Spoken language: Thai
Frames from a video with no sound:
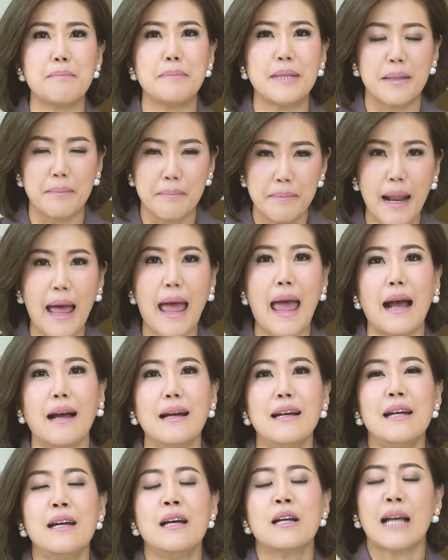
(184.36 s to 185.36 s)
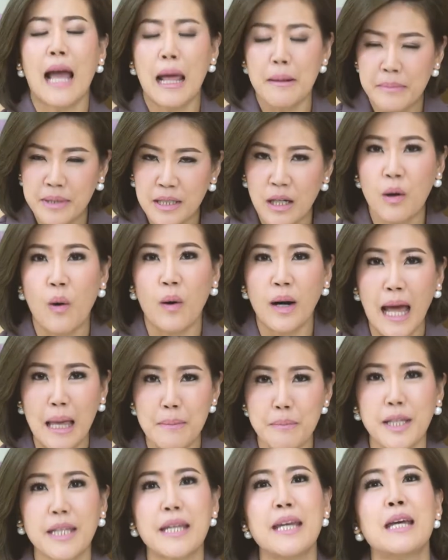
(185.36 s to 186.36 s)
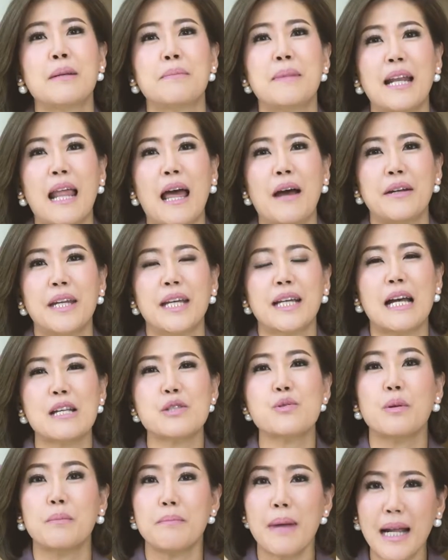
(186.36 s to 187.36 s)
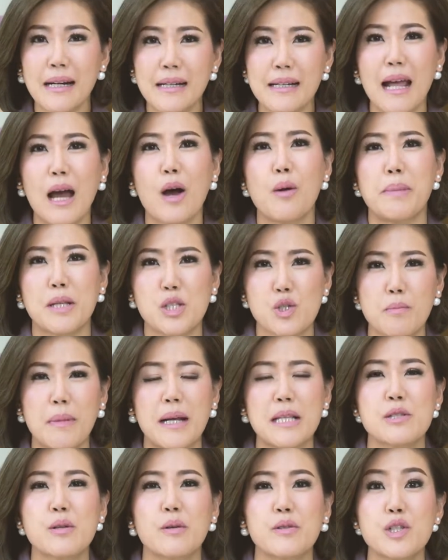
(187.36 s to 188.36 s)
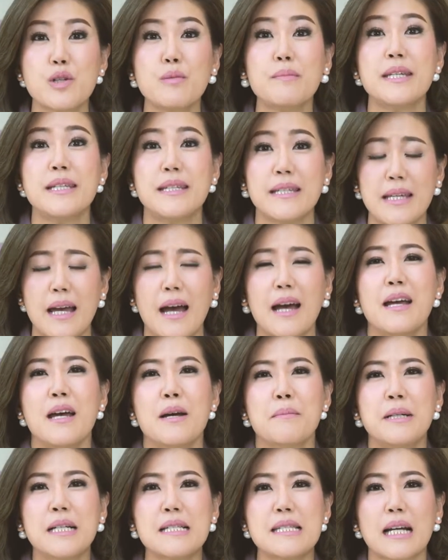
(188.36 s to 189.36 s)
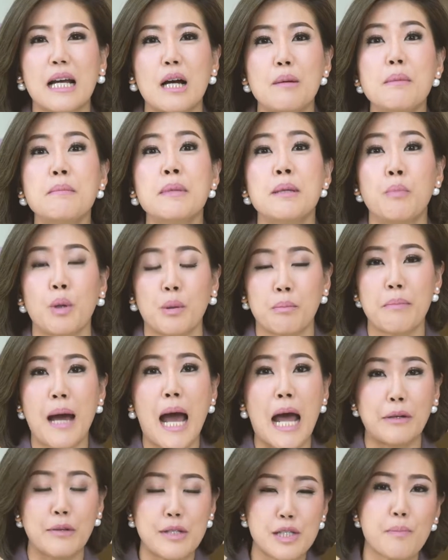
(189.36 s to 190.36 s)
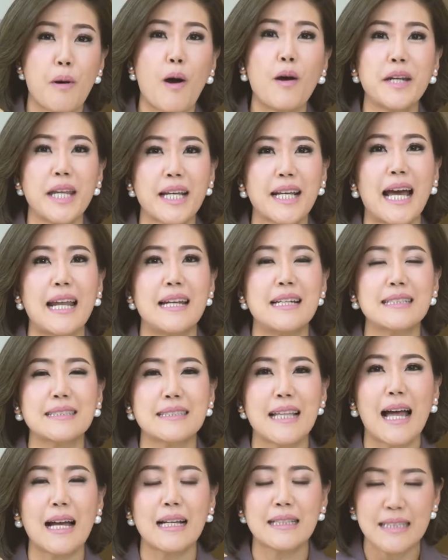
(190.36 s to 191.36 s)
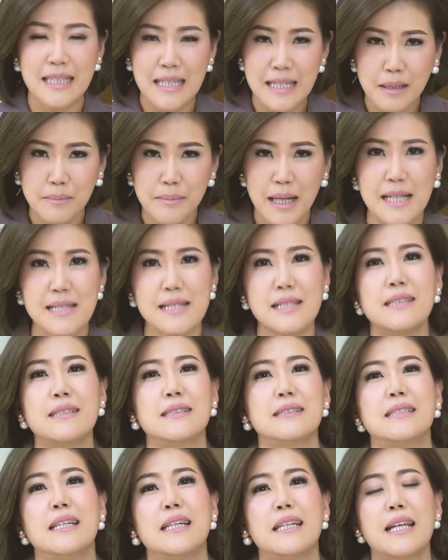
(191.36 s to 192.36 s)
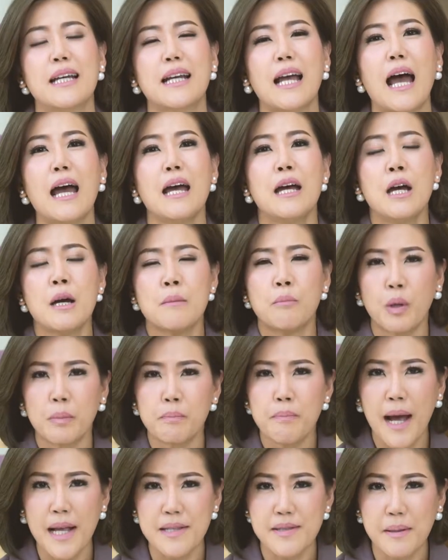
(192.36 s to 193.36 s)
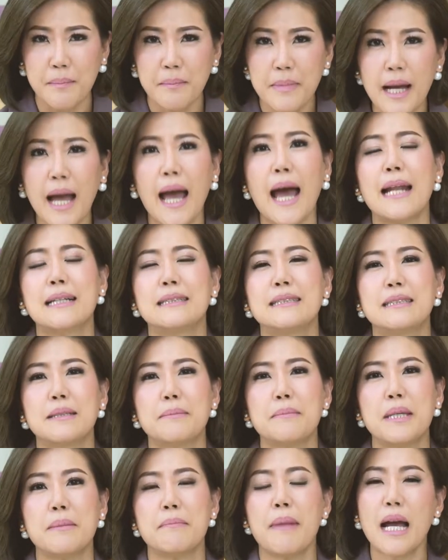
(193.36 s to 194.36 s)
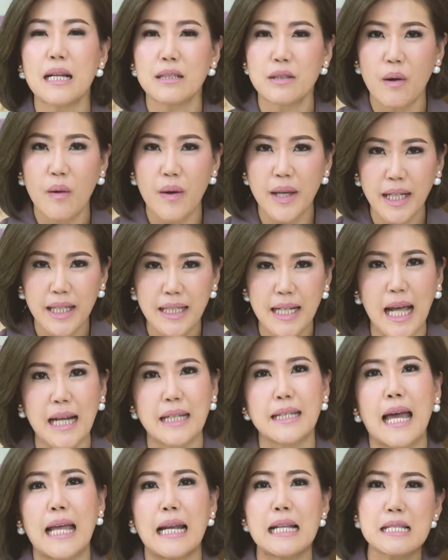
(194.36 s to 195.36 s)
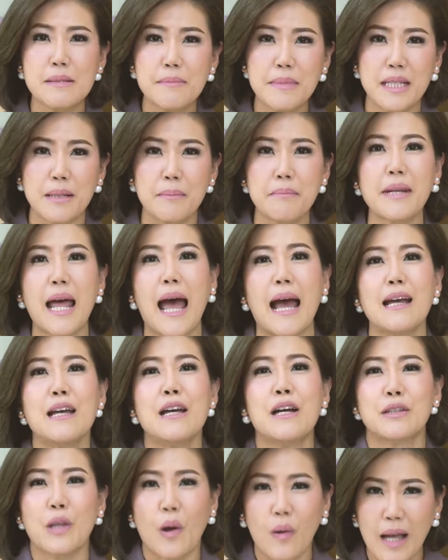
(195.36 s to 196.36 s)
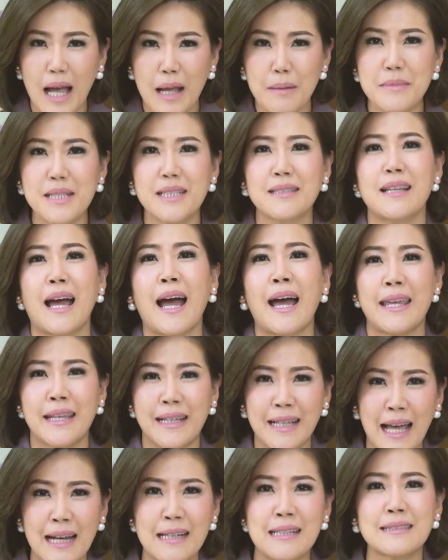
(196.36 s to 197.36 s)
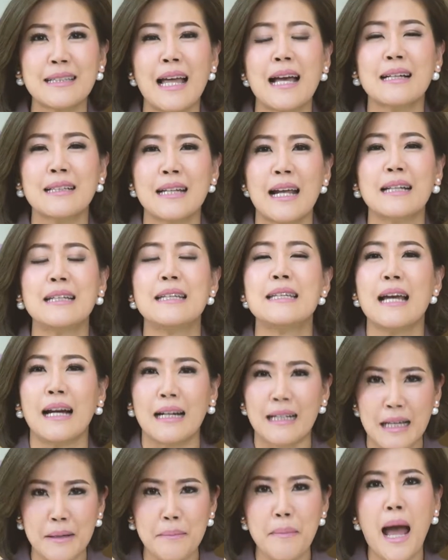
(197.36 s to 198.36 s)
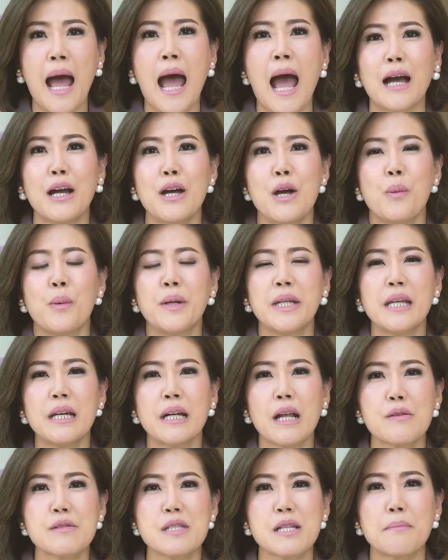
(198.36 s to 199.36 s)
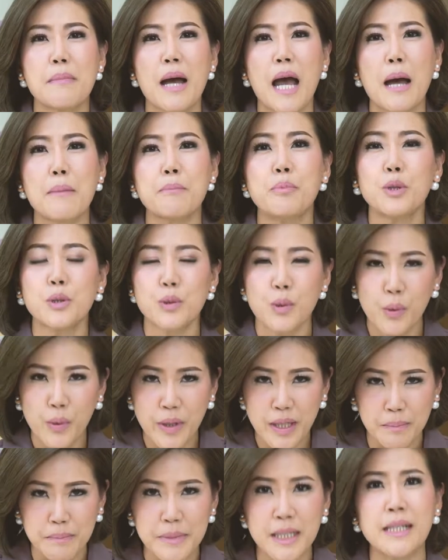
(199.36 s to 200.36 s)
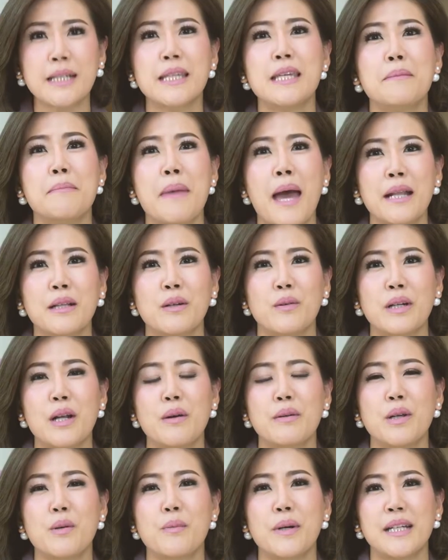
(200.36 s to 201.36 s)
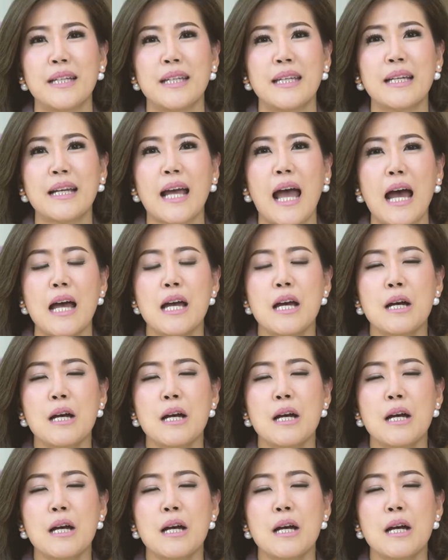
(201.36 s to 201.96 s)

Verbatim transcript: รเปลี่ยนแปลงการเมืองของหลายประเทศมาแล้วนะคะส่วนบ้านเราปัจจุบันโซเชียลมีเดียเพิ่งจะเข้ามามีบทบาทโดยเฉพาะในการเลือกตั้งที่กำลังจะถึงนี้นะคะบทบาทสำคัญจะมีมากน้อยขนาดไหนและจะมีน้ำหนักต่อการเมืองไทยการเลือกตั้งครั้งนี้อย่างไรบ้างวันนี้เราจะมาพูดคุยกับ The Key Man ของเราในวันนี้ค่ะ